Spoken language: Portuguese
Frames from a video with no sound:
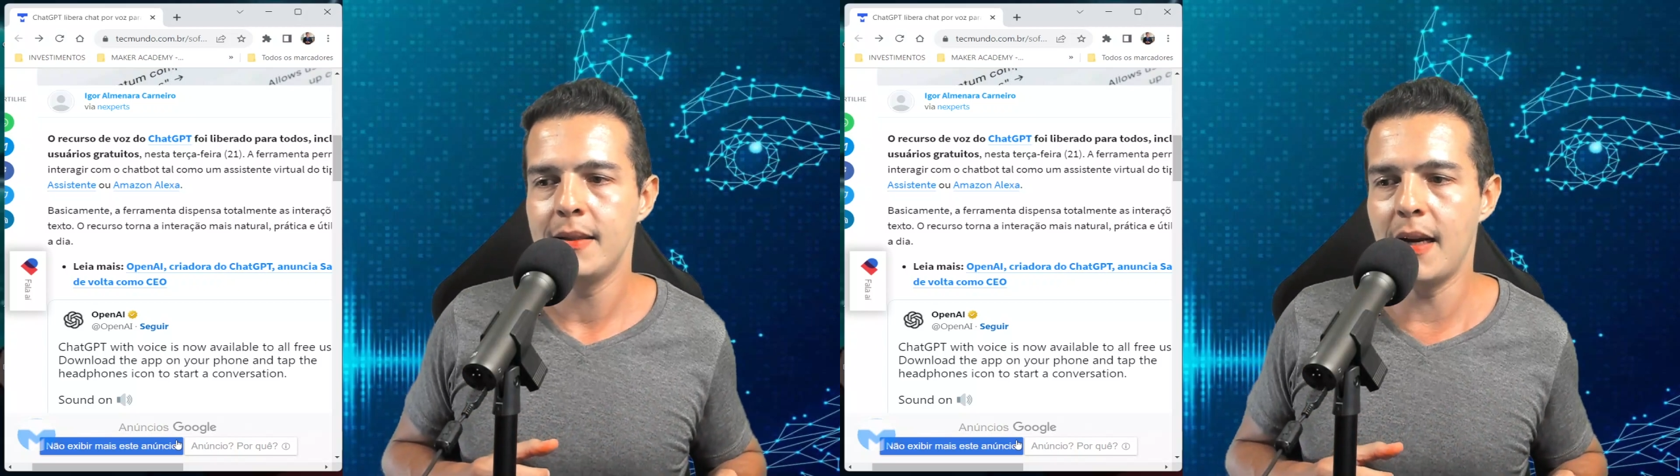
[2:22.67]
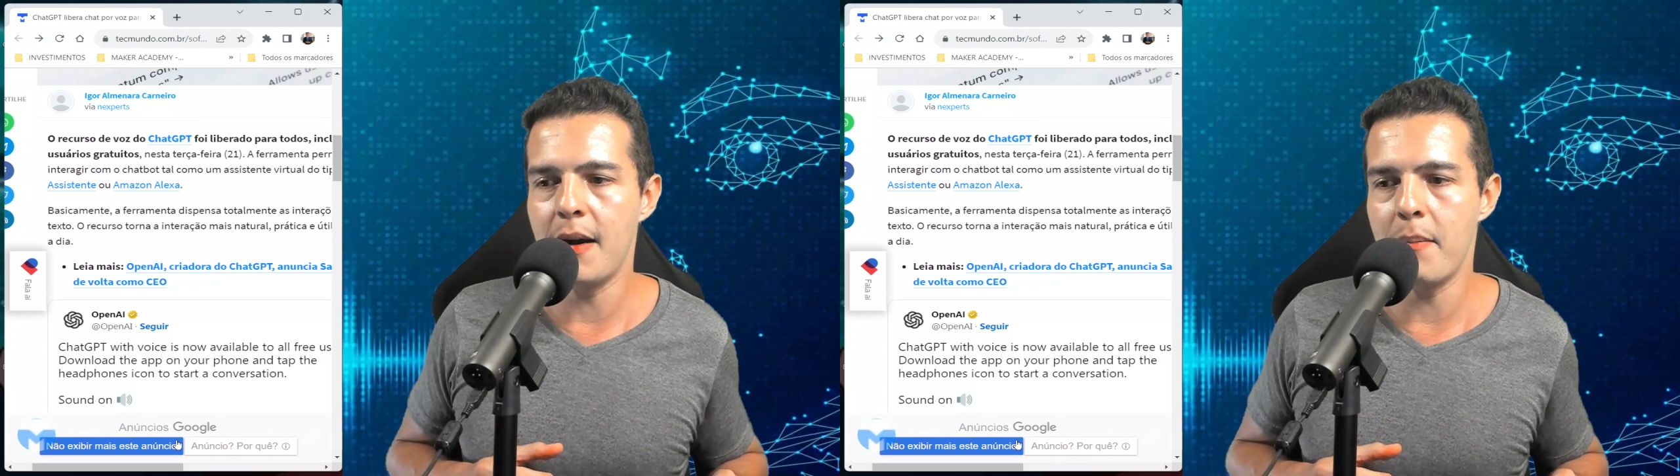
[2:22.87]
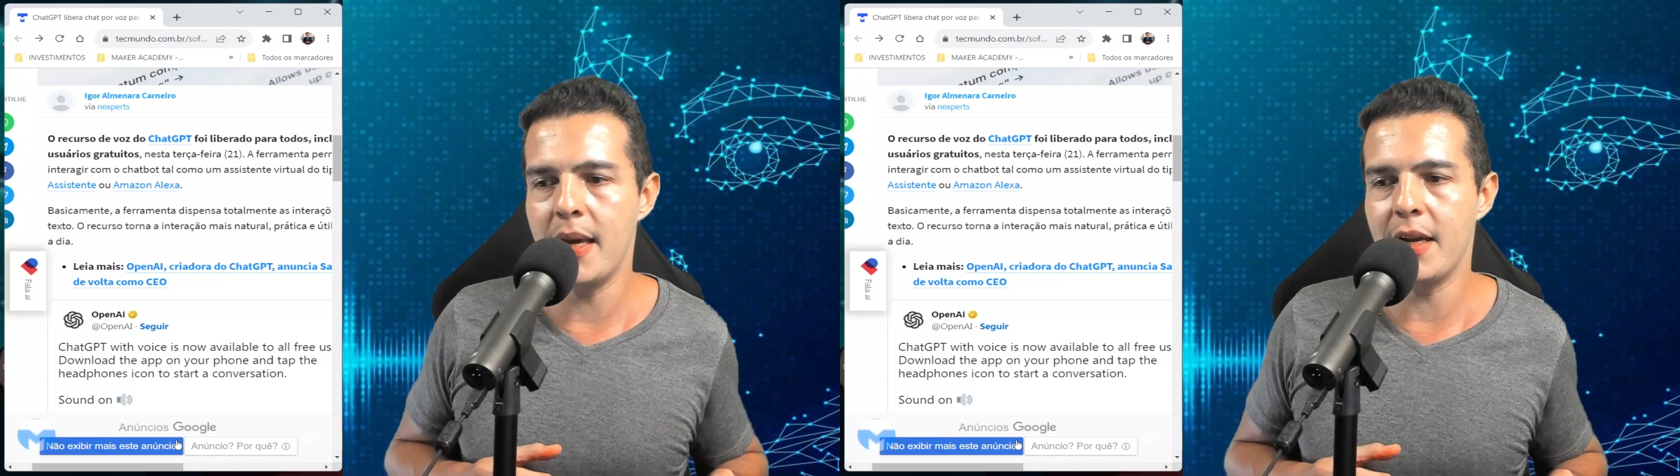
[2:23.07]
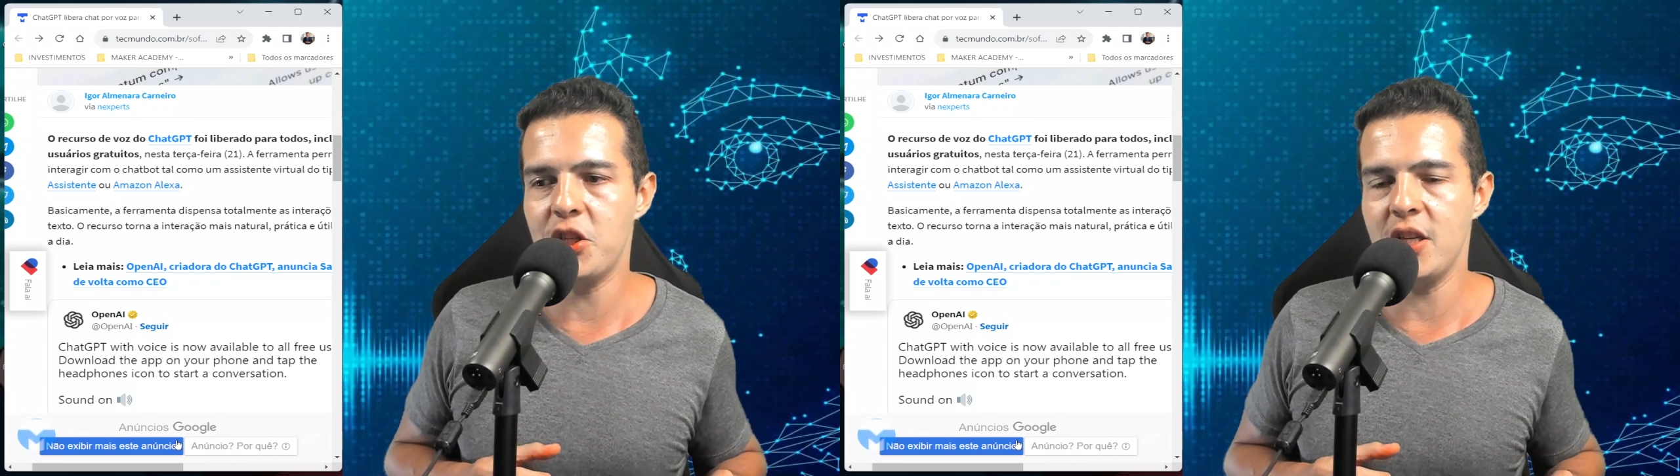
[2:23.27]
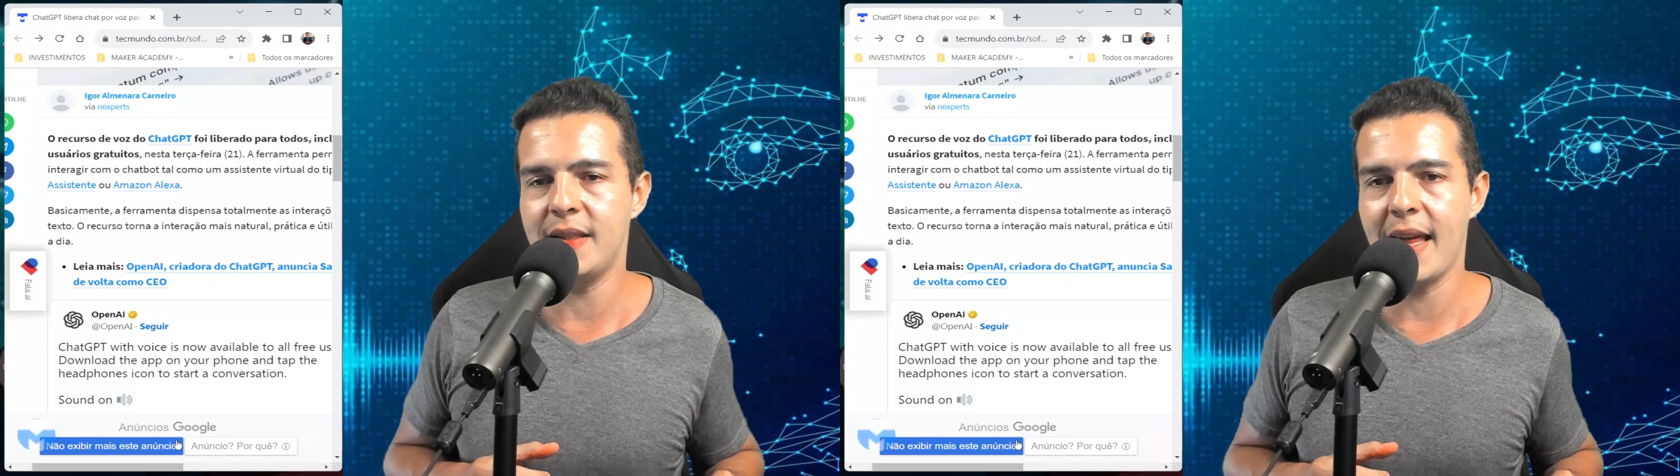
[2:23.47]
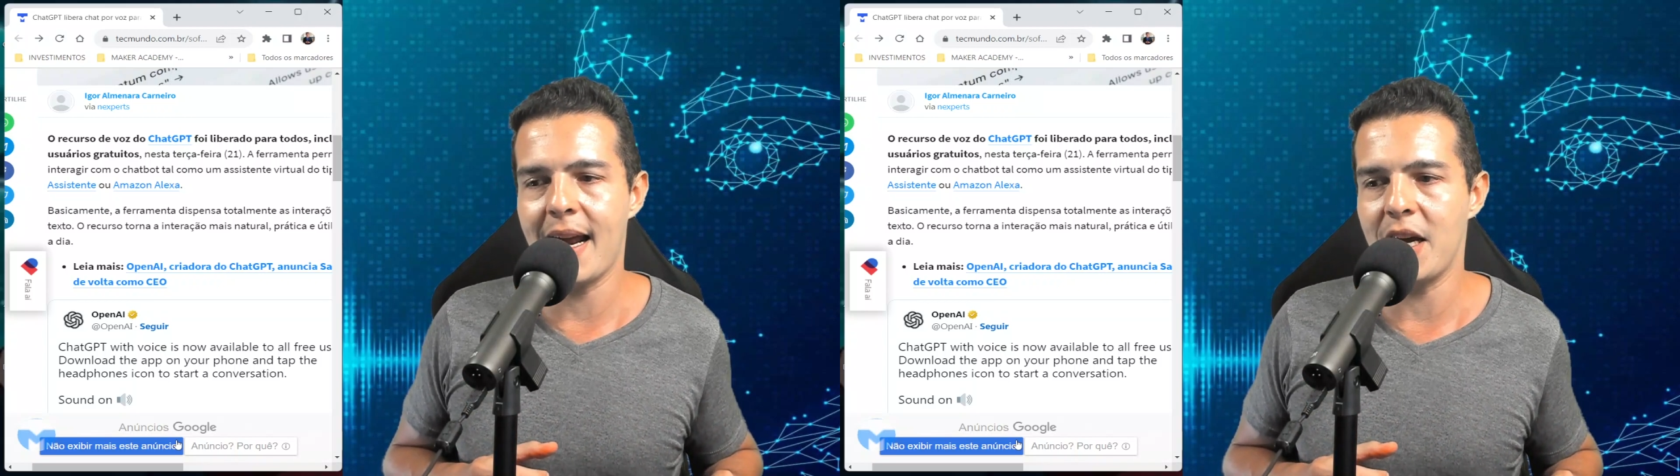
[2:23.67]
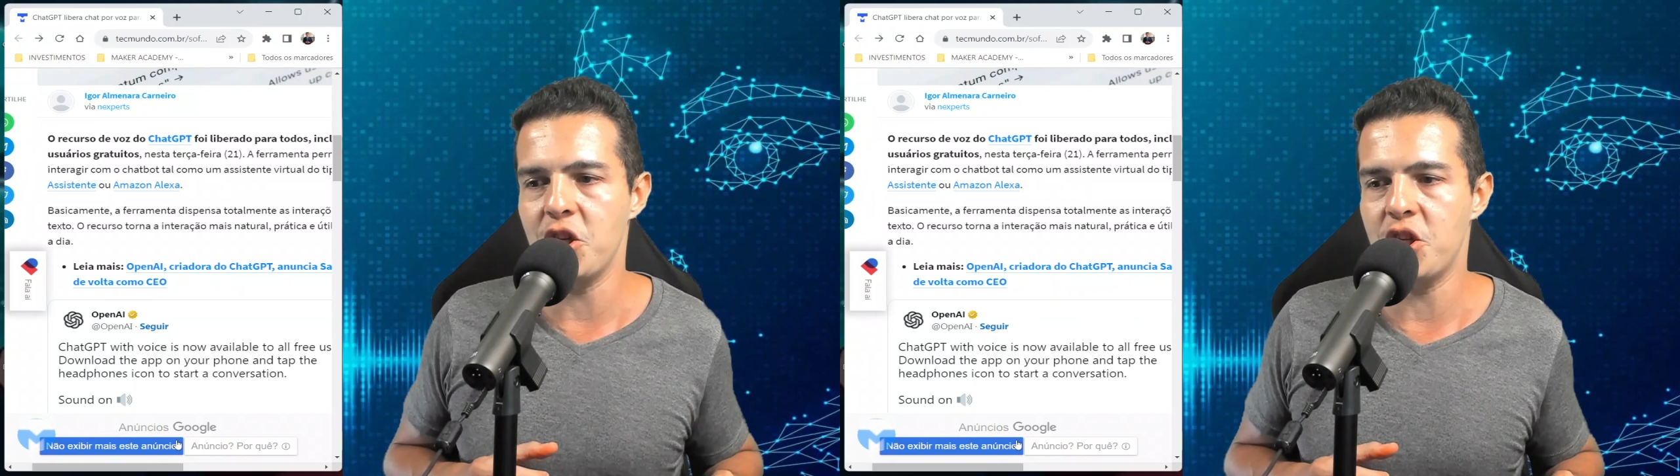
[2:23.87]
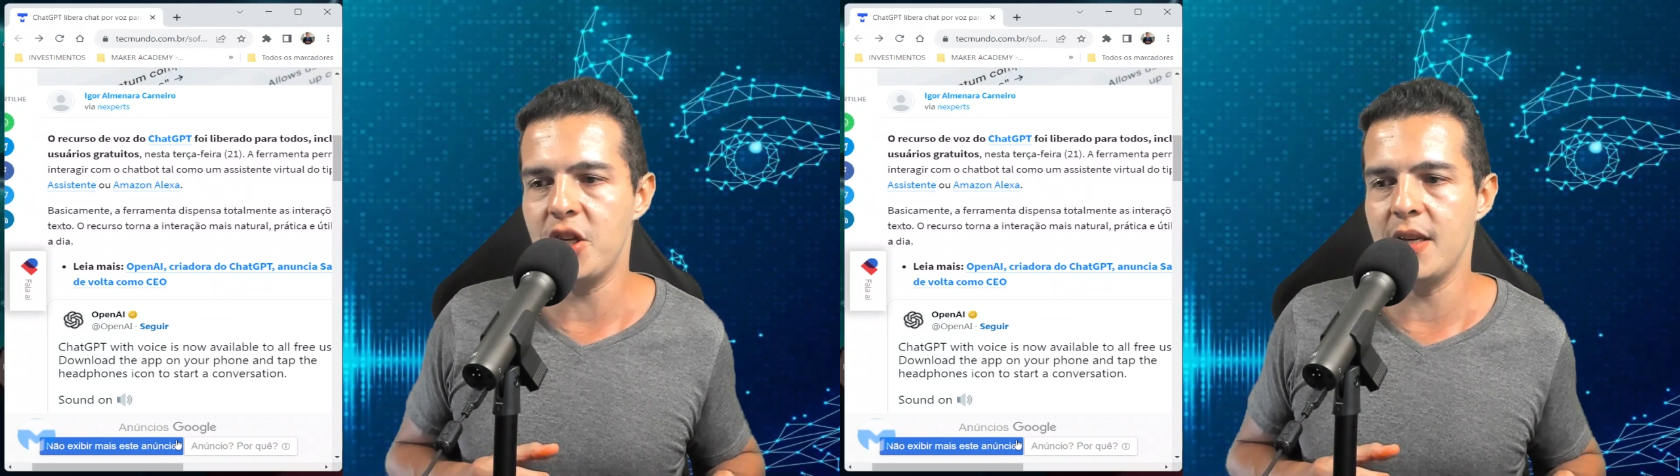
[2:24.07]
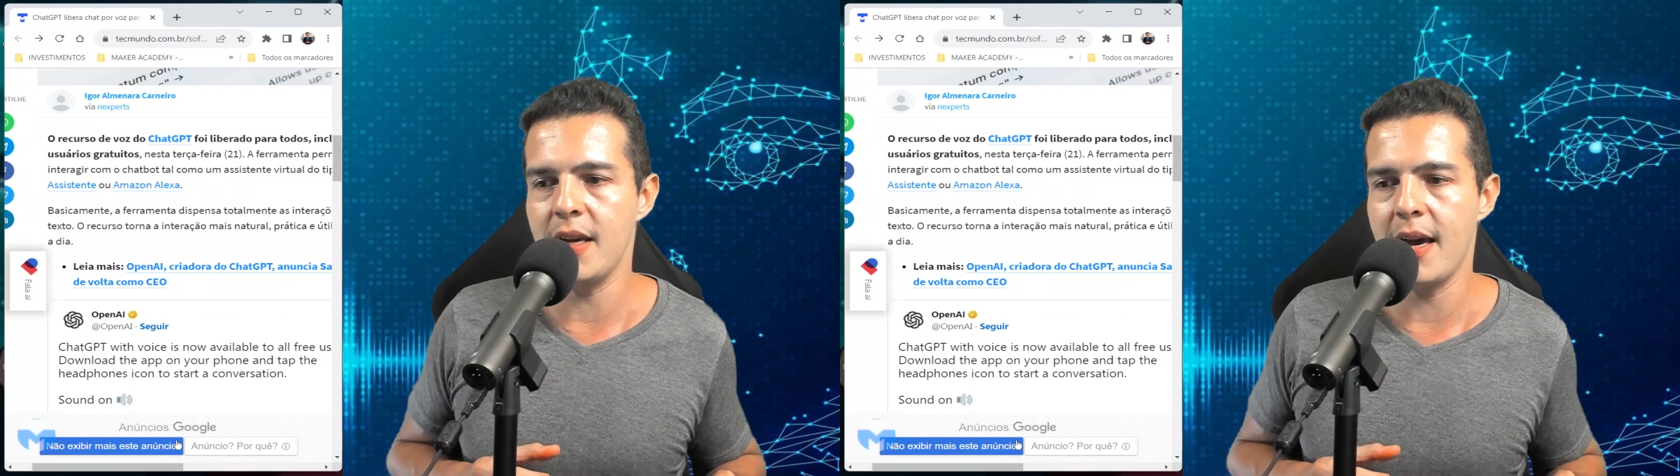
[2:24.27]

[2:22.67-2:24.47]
termina de interagir